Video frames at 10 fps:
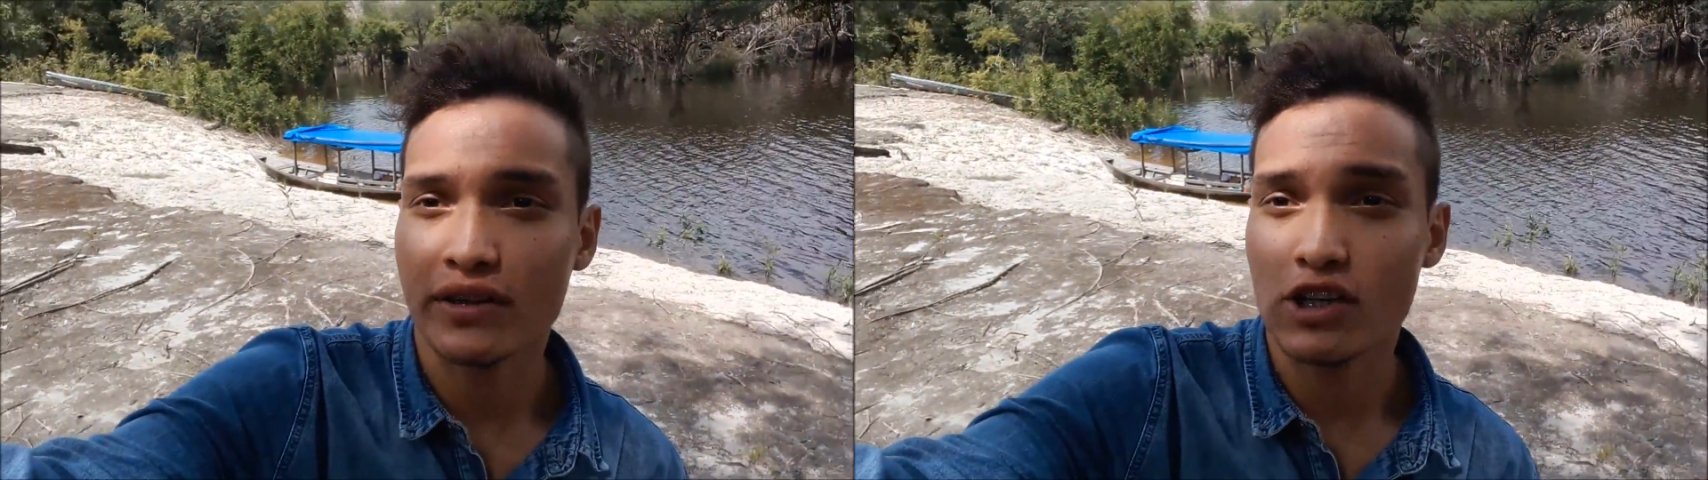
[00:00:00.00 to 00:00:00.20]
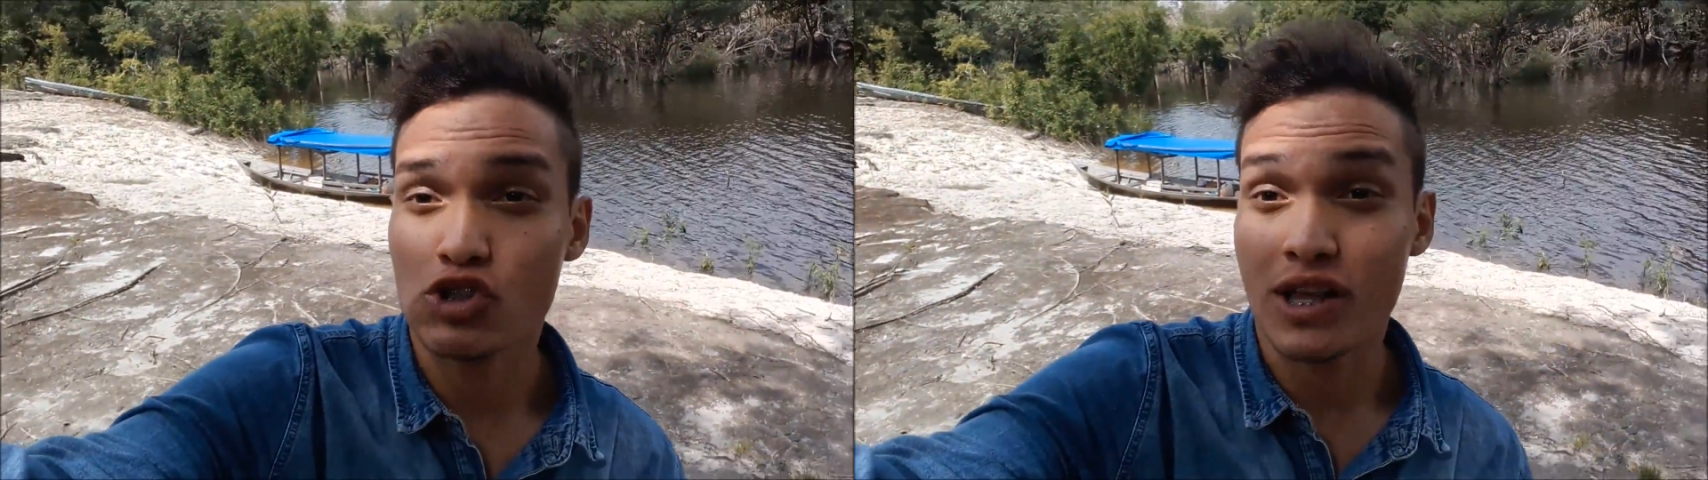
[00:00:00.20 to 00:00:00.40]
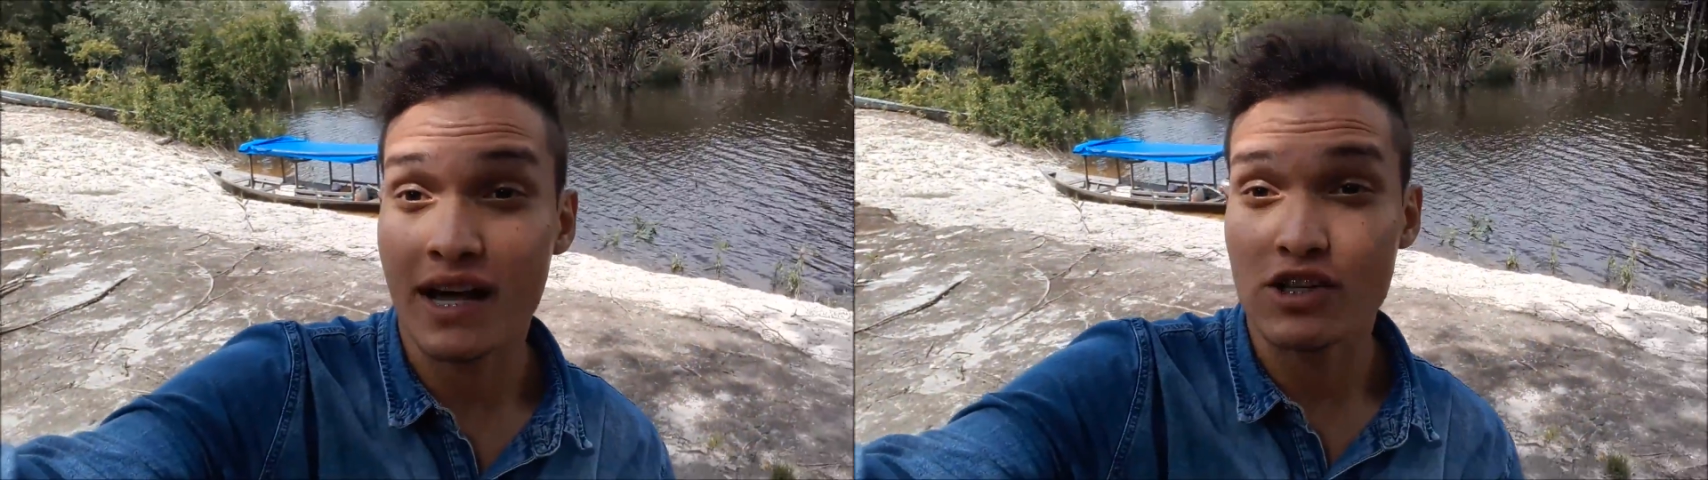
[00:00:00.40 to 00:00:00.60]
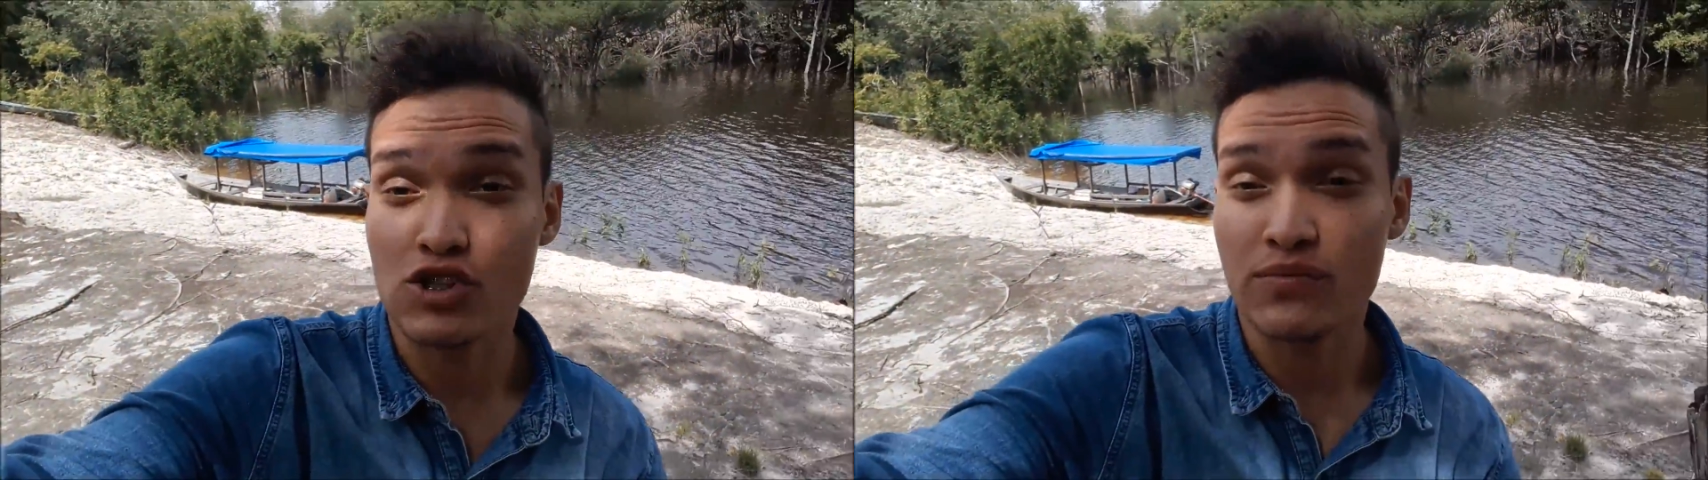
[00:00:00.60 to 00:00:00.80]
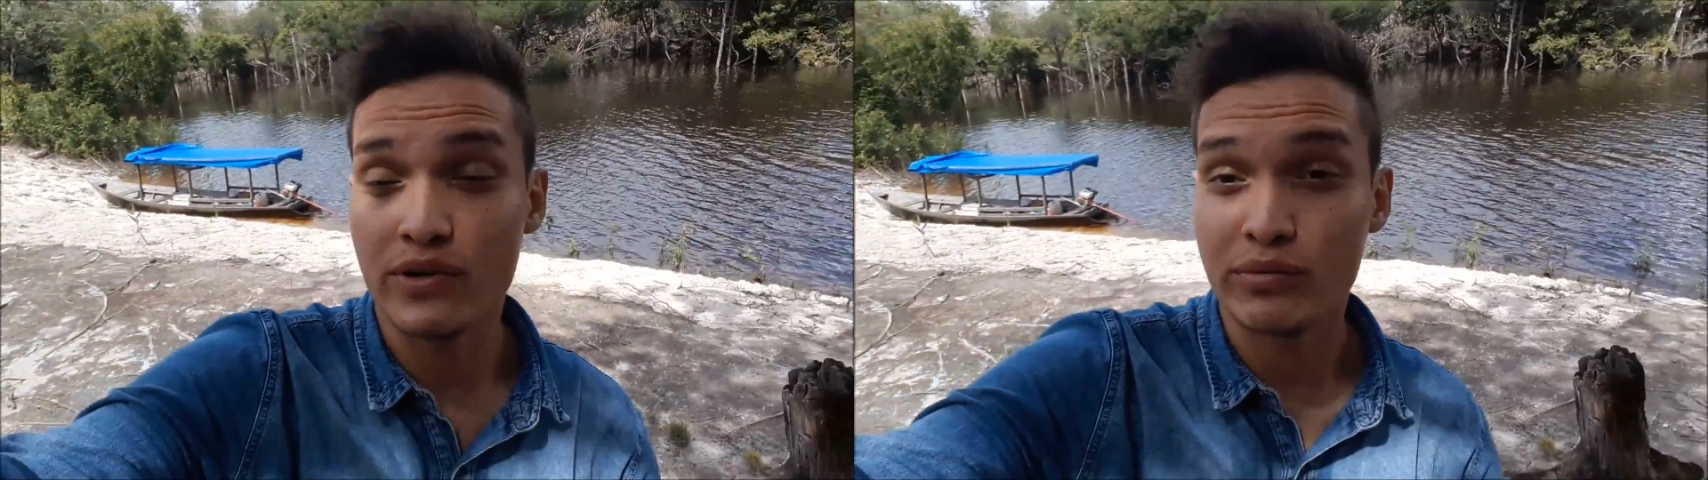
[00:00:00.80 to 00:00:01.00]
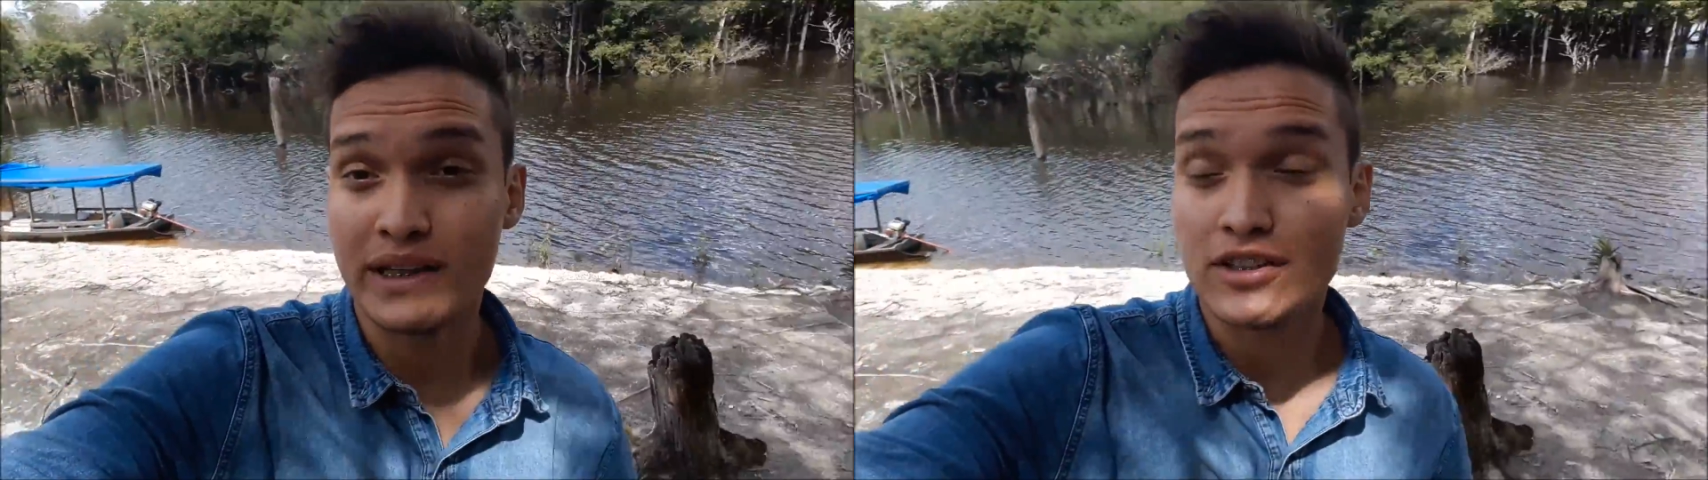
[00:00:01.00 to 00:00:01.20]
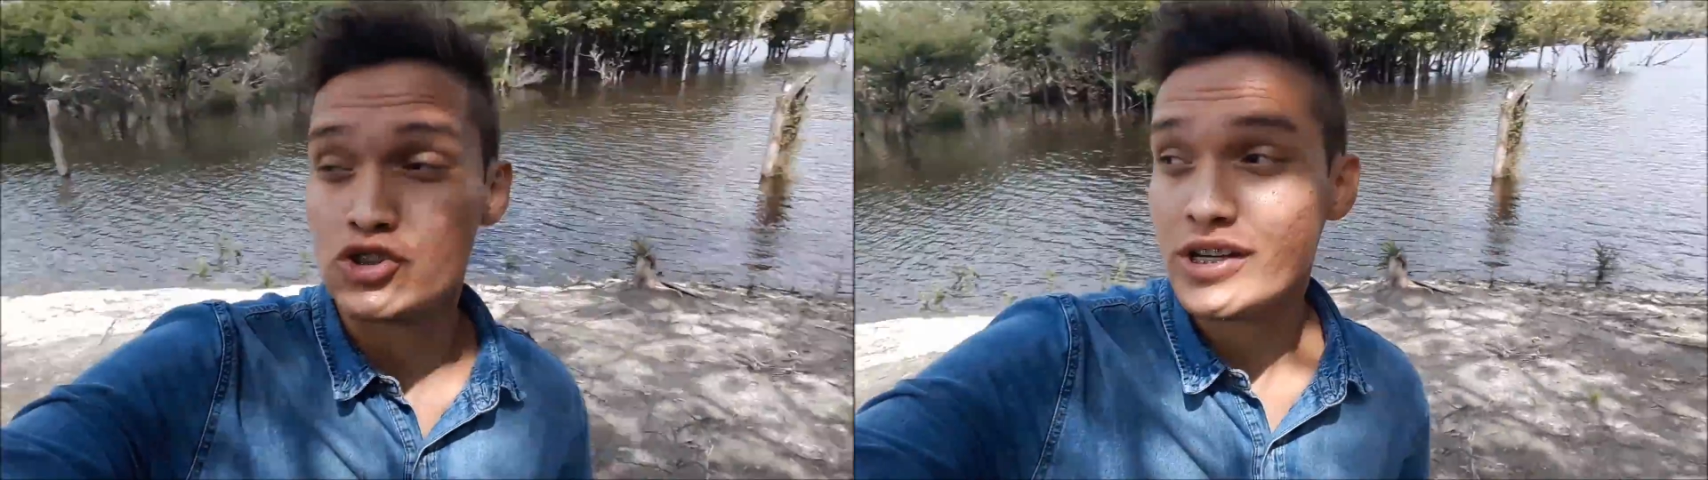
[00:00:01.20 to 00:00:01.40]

que a gente, tá, a gente veio nele.